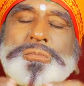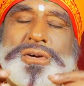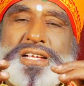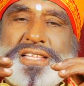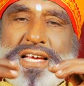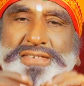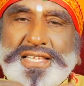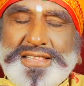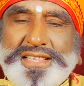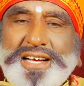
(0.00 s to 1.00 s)
நம்முடைய சைவ
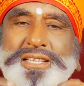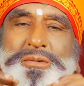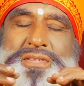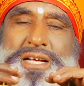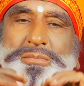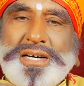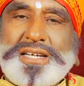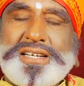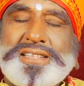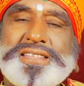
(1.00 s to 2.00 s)
சித்தாந்தம்
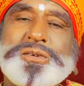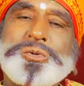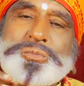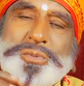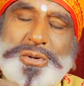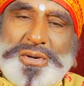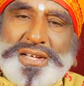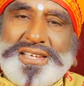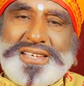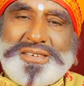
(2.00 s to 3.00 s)
சன்மார்க்கத்தின்
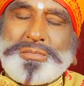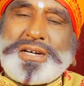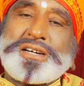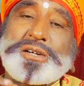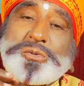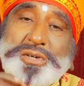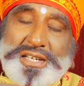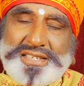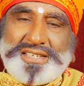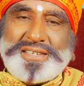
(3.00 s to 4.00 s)
உட்பொருளை மக்கள்
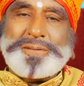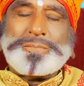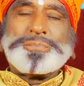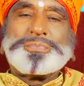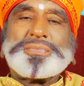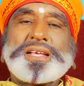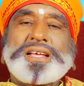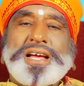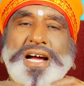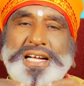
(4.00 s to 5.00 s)
உணர்ந்து
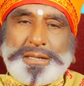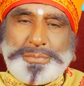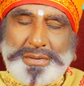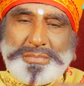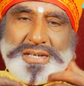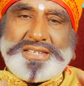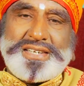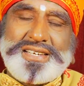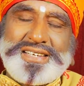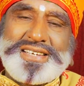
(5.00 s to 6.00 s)
அதை
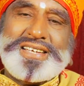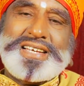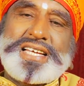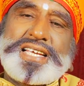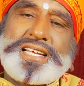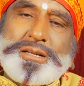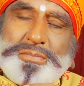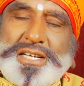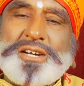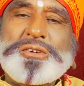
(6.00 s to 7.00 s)
பின்பற்றி
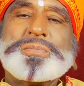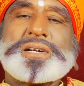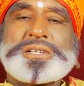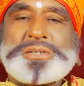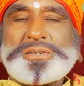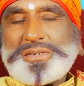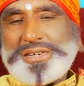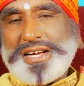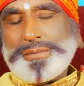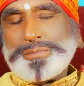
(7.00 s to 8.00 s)
இன்னும் தெளிவு பெறட்டும்
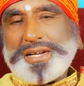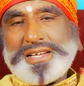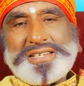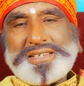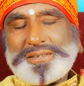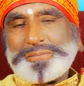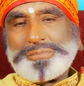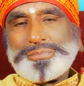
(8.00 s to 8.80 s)
அப்படின்னு